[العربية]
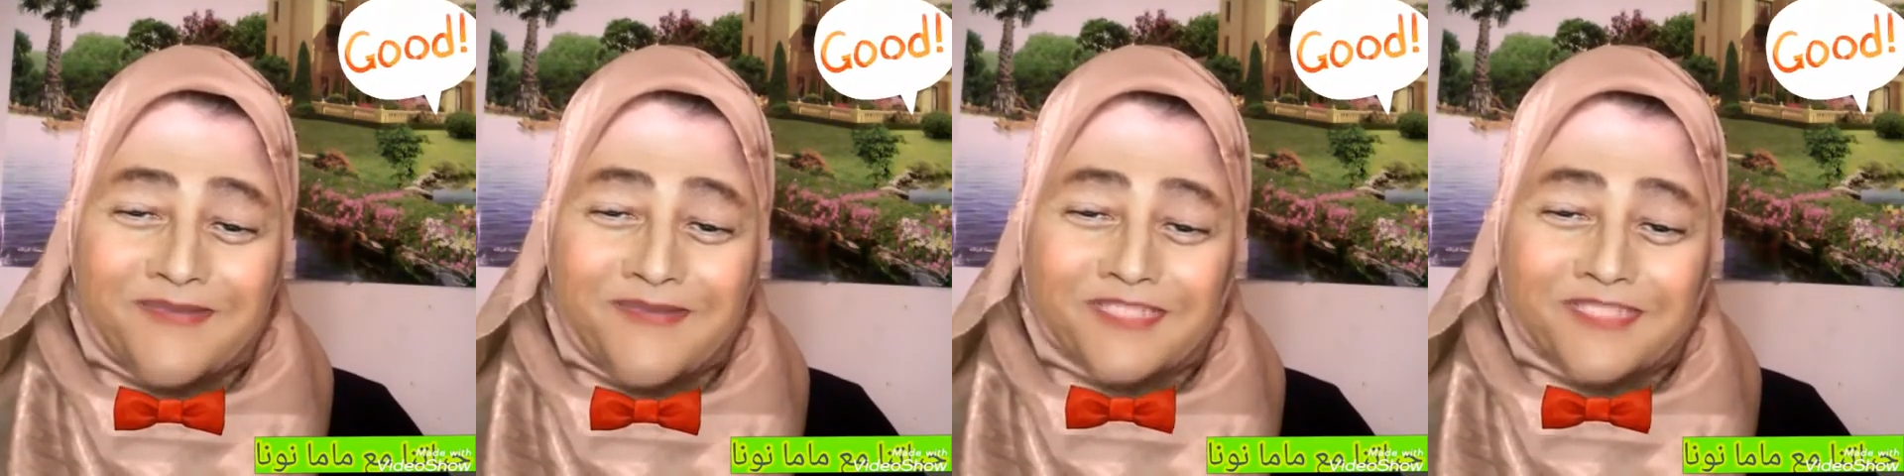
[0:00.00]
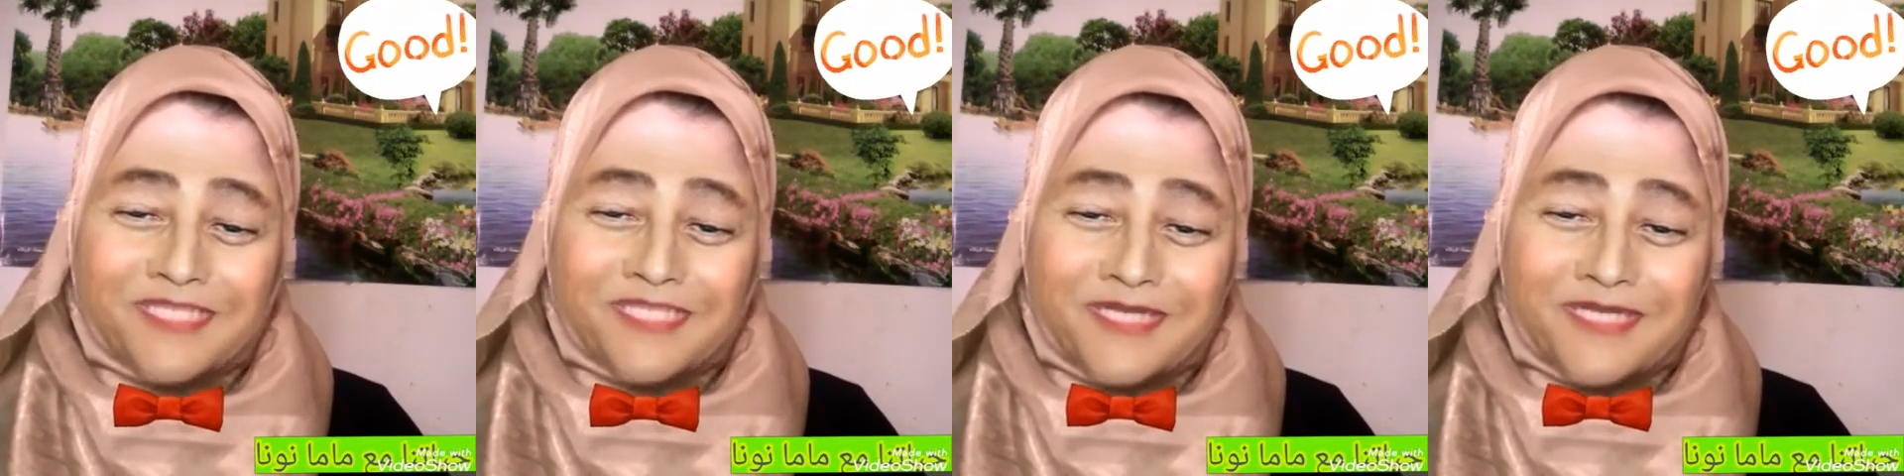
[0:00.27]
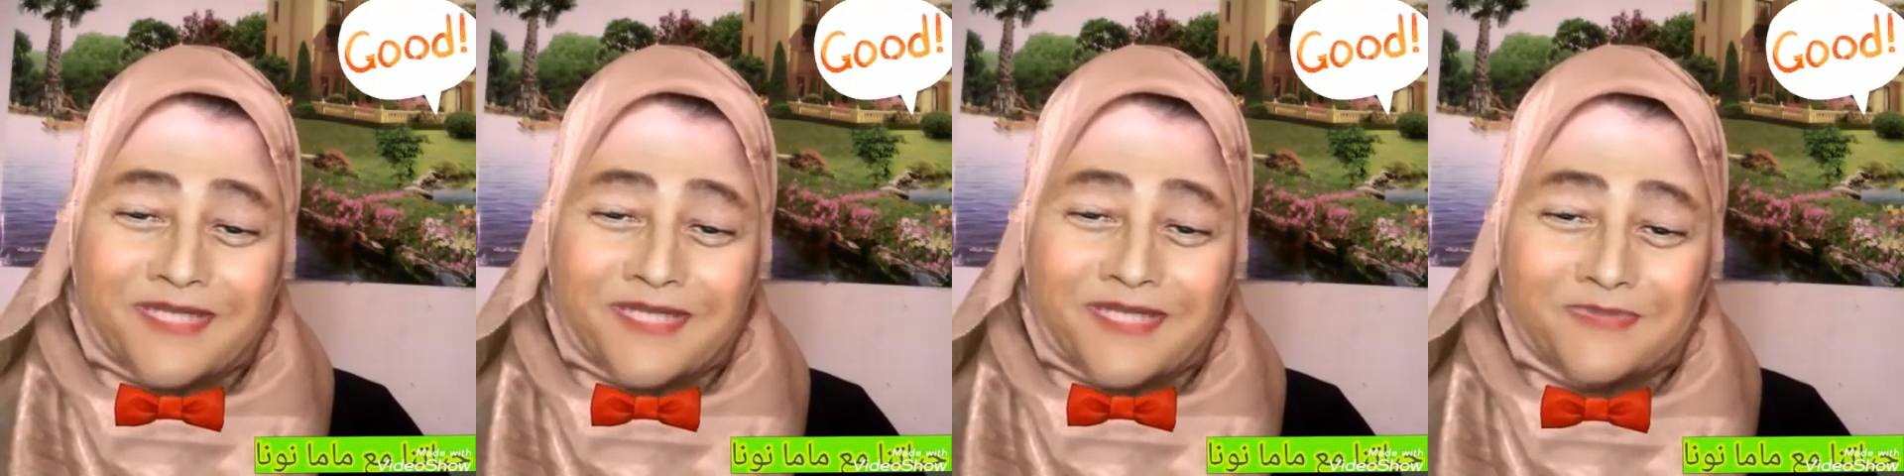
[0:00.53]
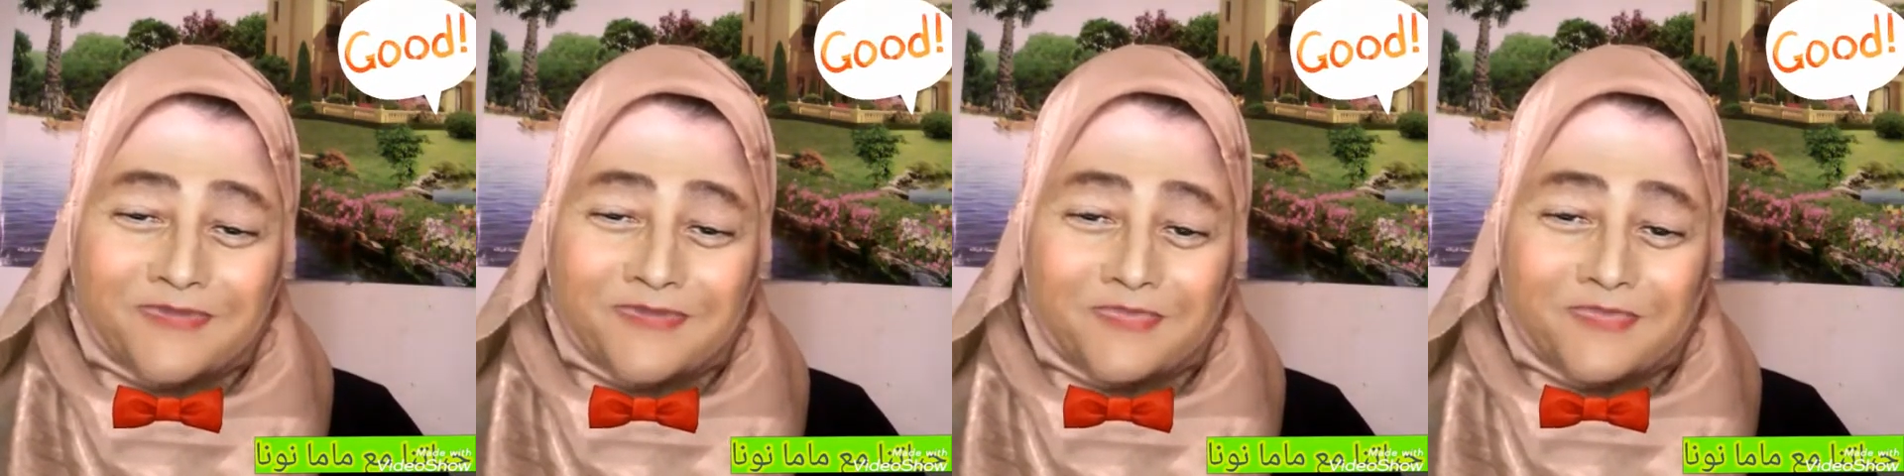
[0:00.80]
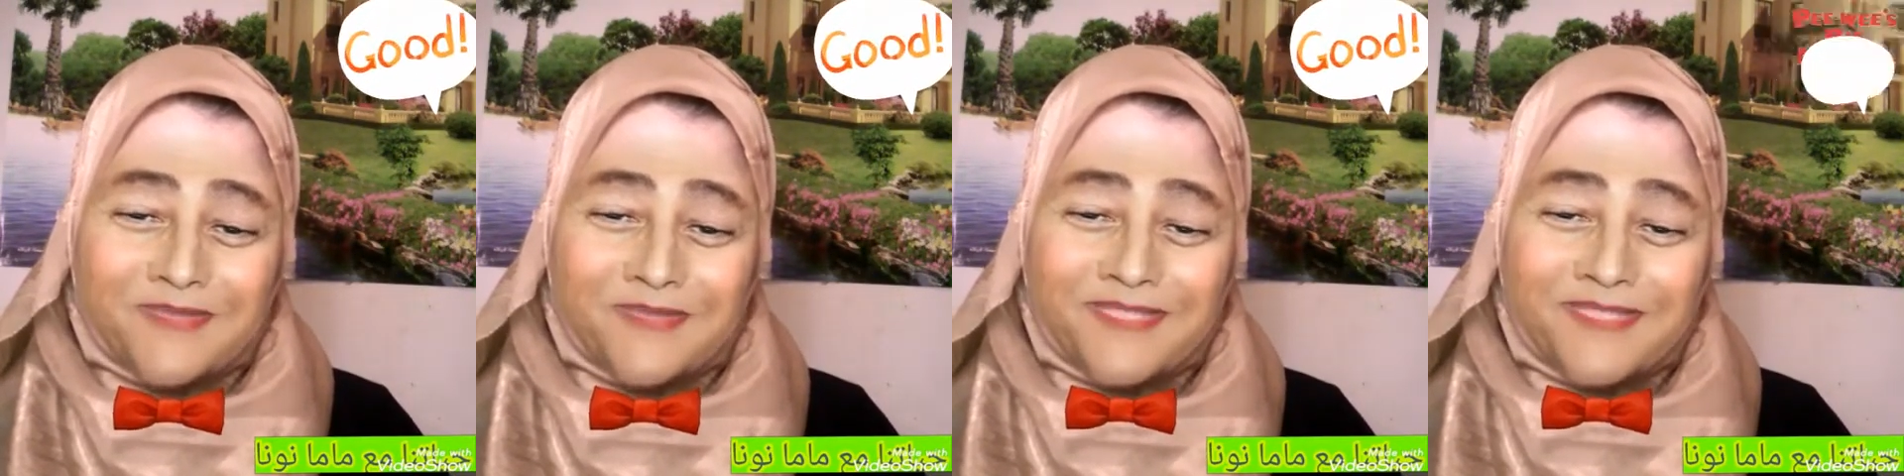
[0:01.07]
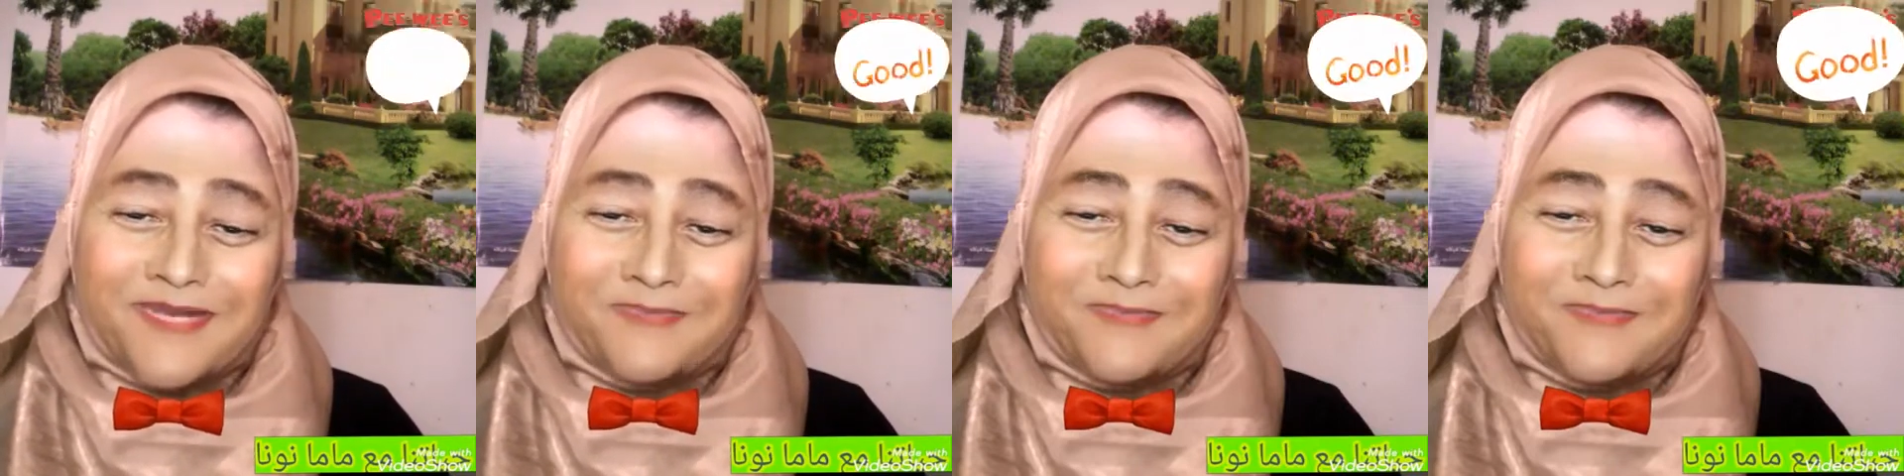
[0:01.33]
عشان يرجع بيته
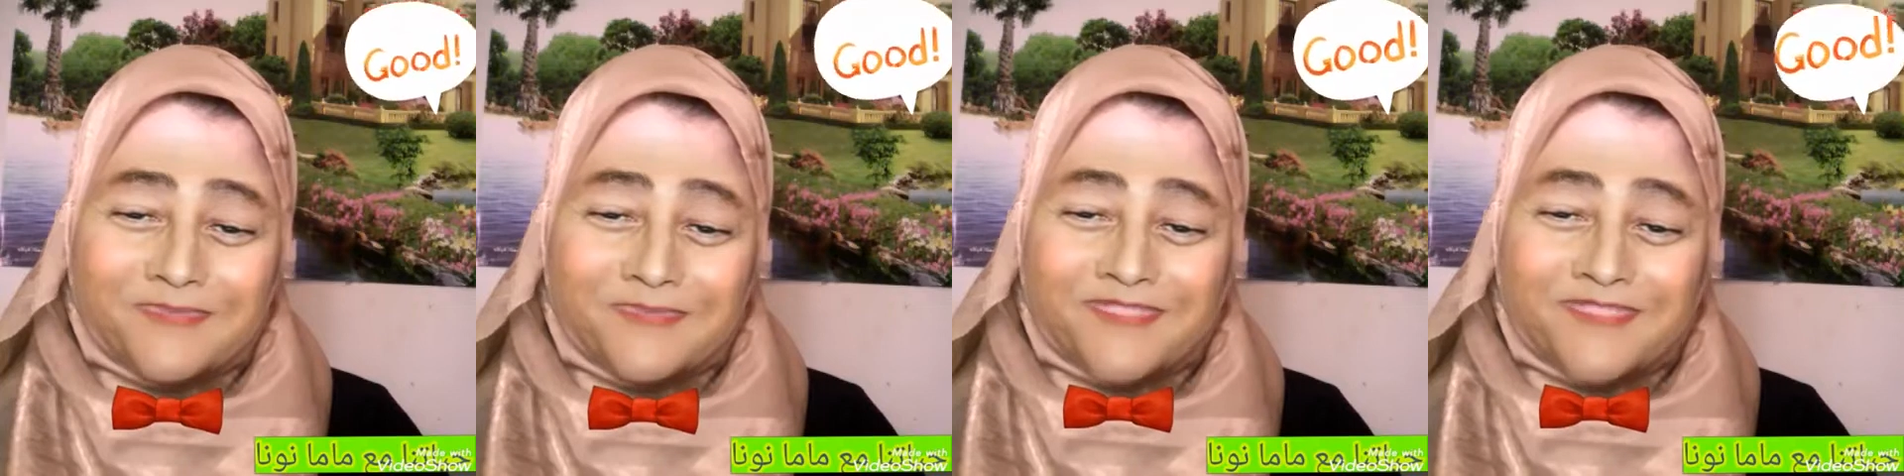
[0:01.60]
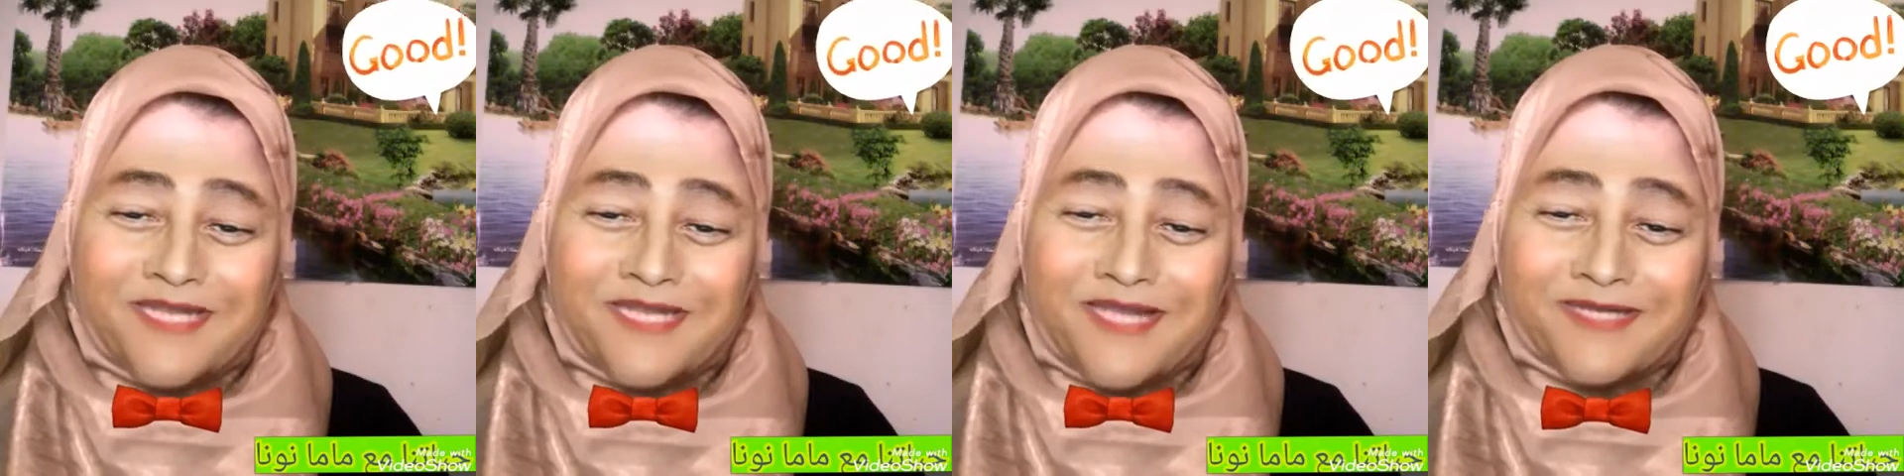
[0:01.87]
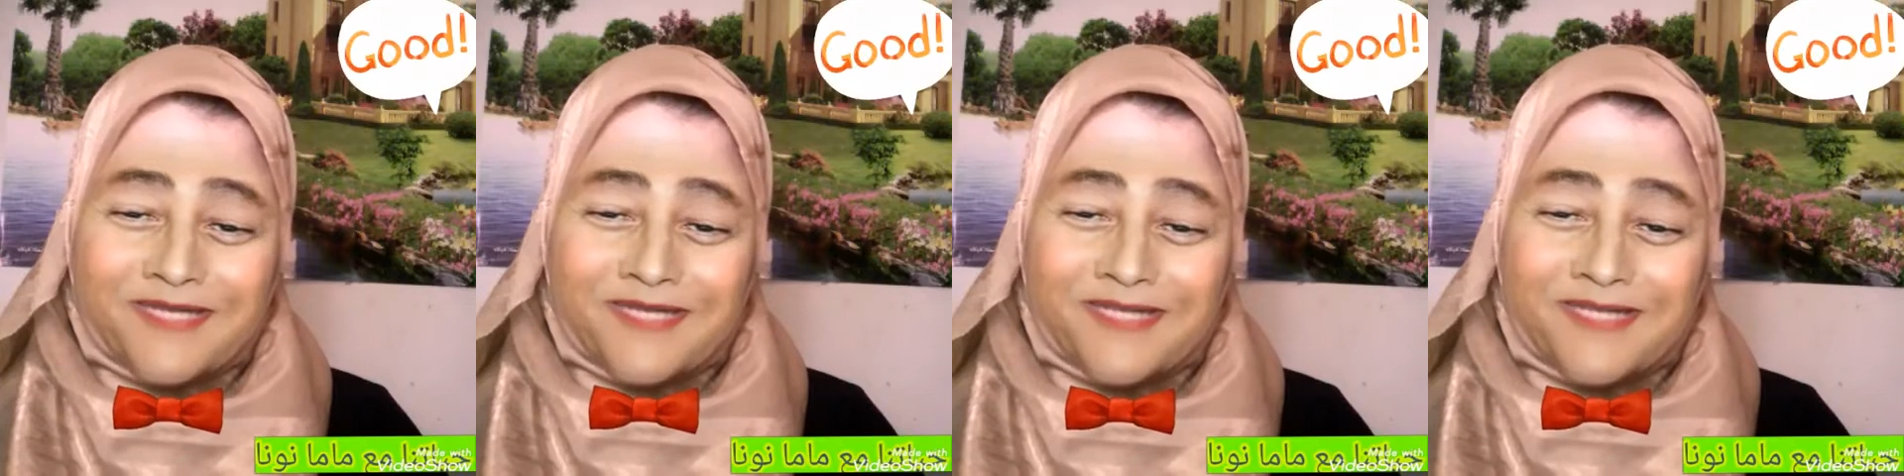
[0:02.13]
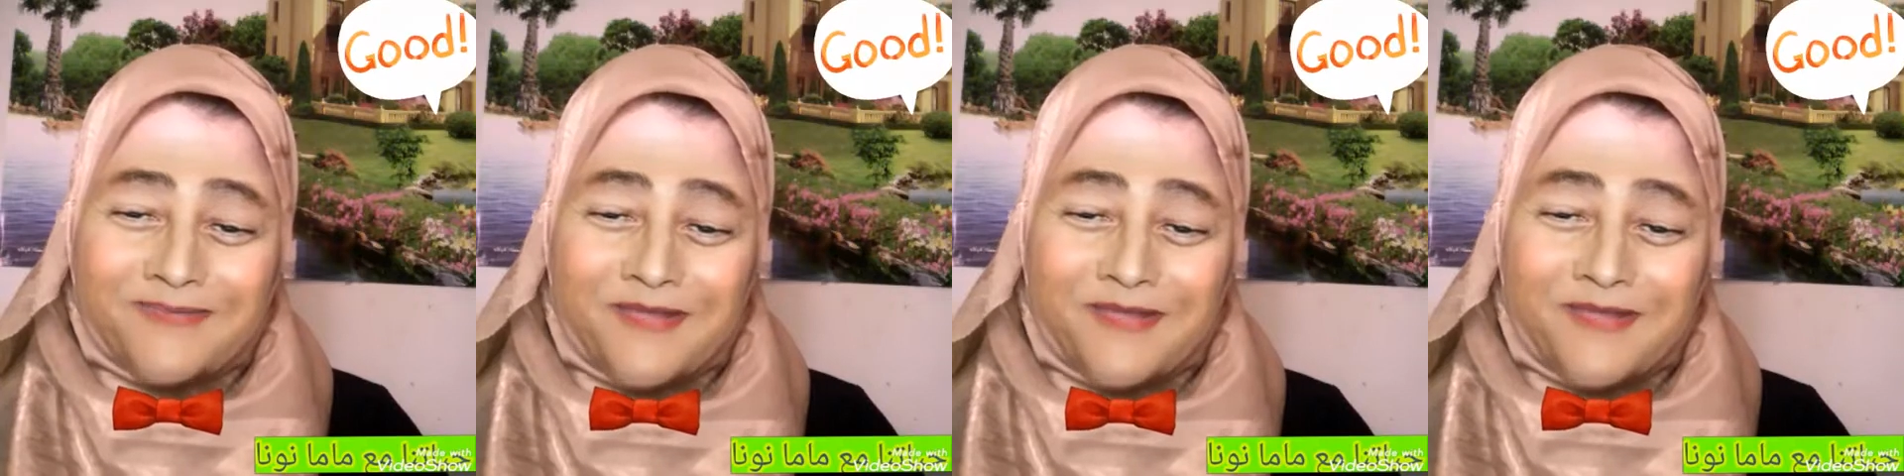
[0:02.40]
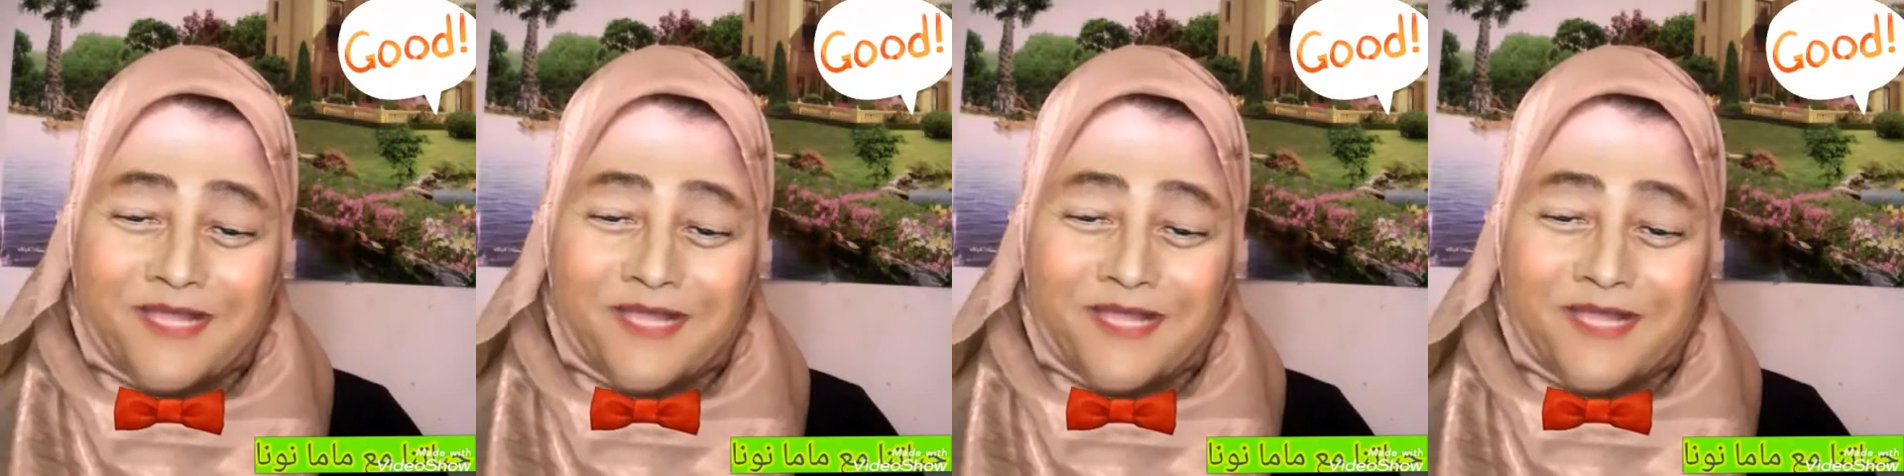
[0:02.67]
وبعدين لما وصل لاخر الجبل